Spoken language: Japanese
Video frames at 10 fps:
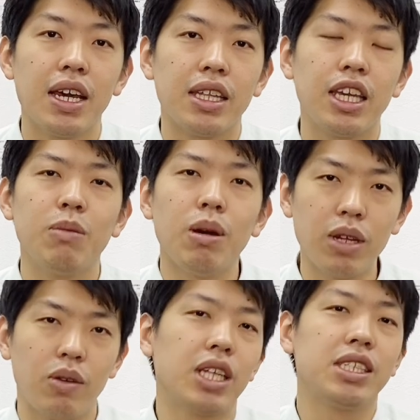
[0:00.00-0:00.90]
で、今
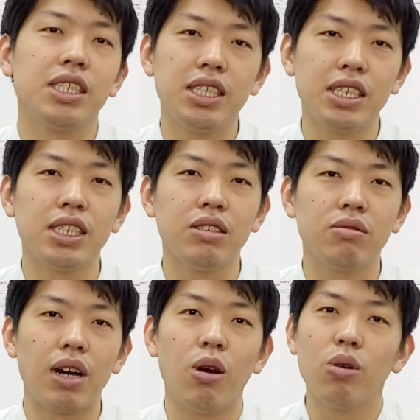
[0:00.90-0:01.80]
まで私自
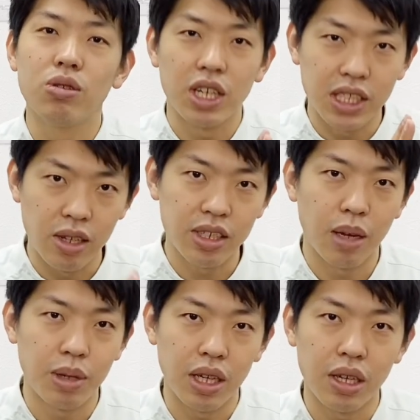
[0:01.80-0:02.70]
身は多くの膝の痛
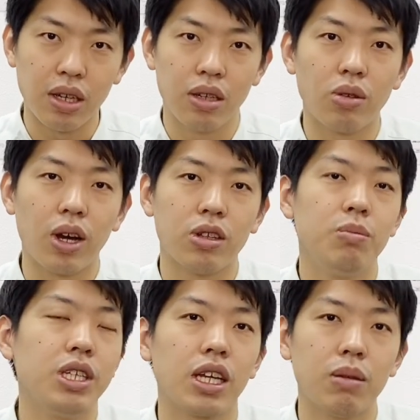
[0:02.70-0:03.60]
みの方を
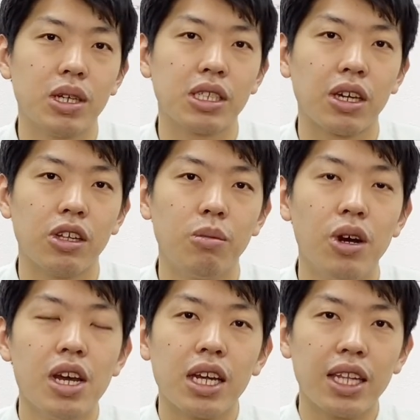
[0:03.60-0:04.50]
見てきましたけど
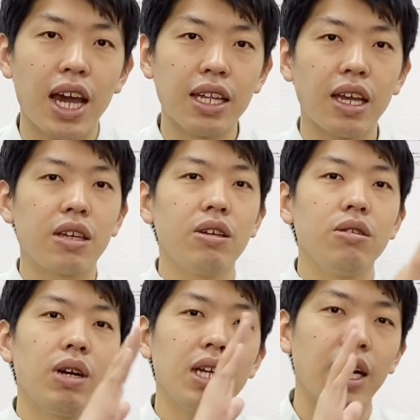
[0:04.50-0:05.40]
も、大体きゅ
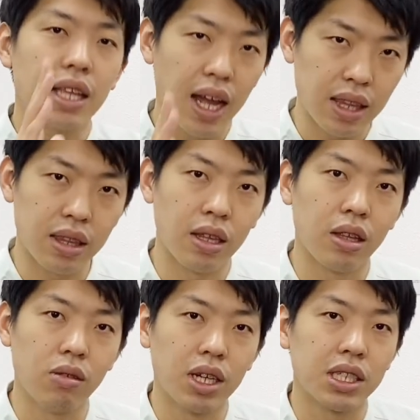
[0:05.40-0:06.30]
うわり方っていう
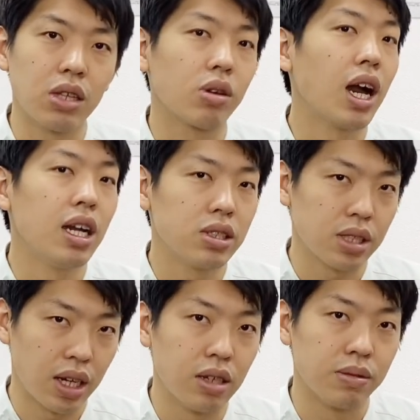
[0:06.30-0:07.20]
のはちゃんと解消
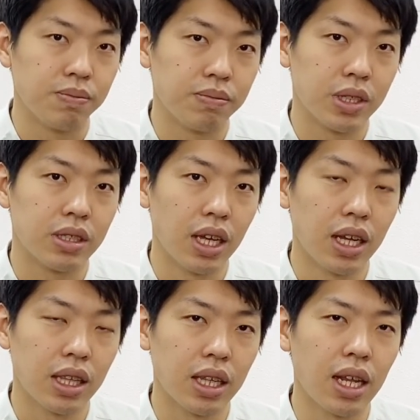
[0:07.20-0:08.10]
されるんです
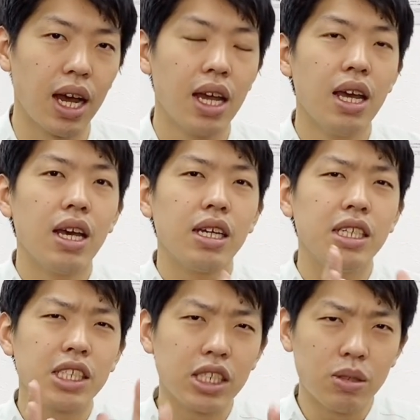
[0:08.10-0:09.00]
ね。ただ、
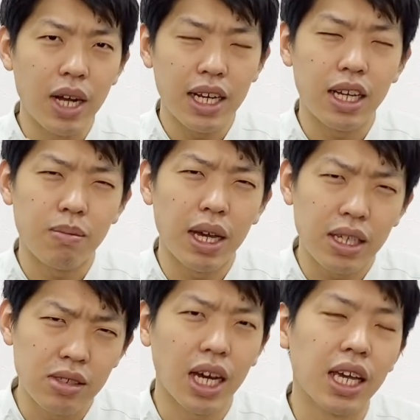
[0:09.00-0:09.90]
いちわり、まあ、
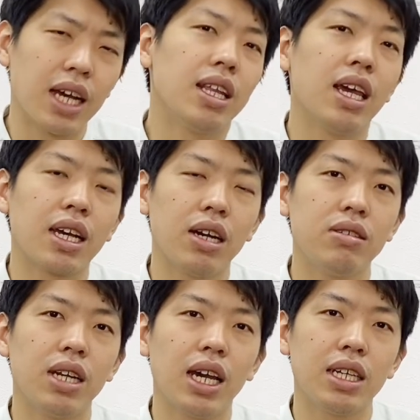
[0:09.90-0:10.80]
行くか行かないか
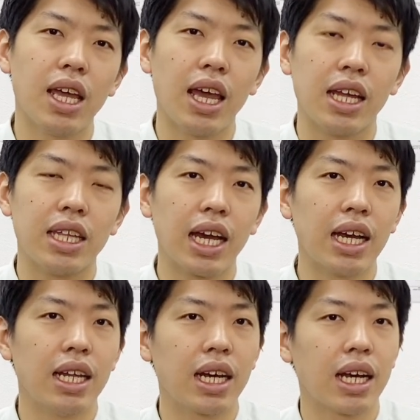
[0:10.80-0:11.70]
ぐらいで、な
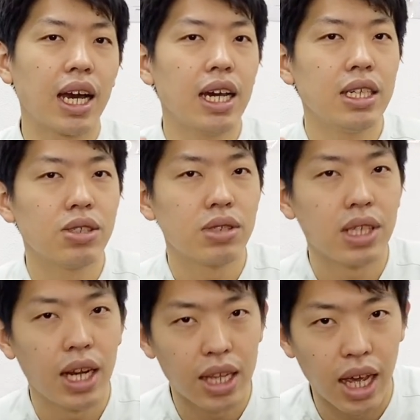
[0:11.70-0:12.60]
かなか解消
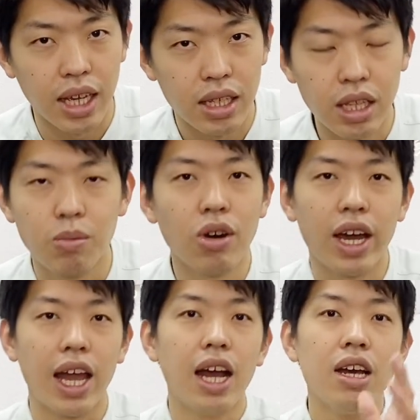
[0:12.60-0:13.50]
されない。てか、もはや
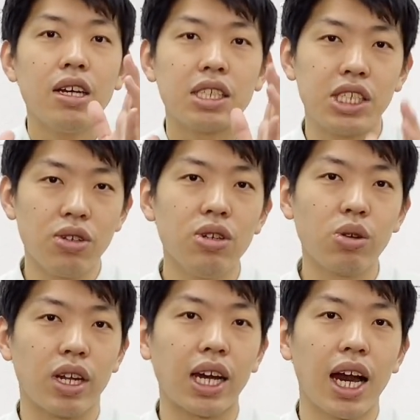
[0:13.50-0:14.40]
治療院とかで
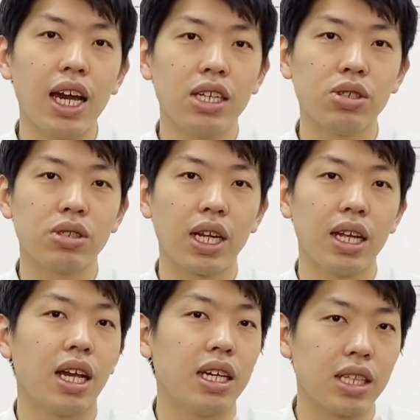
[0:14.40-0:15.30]
解消されない
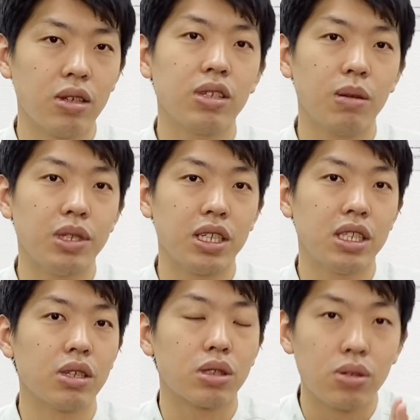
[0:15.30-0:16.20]
膝の痛みって実は
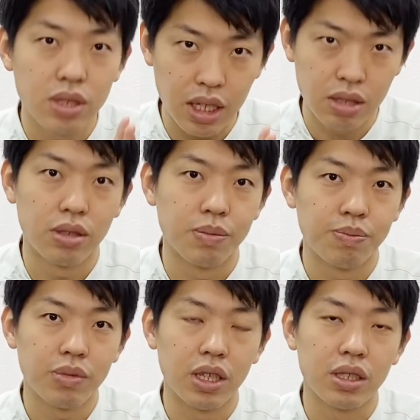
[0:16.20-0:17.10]
存在するん
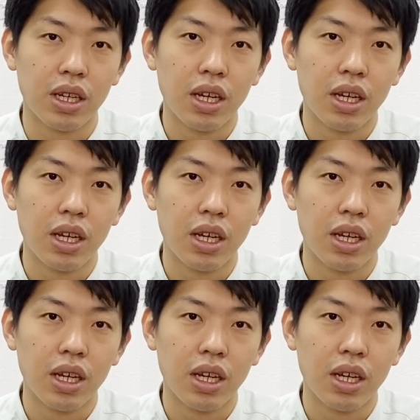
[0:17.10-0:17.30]
です。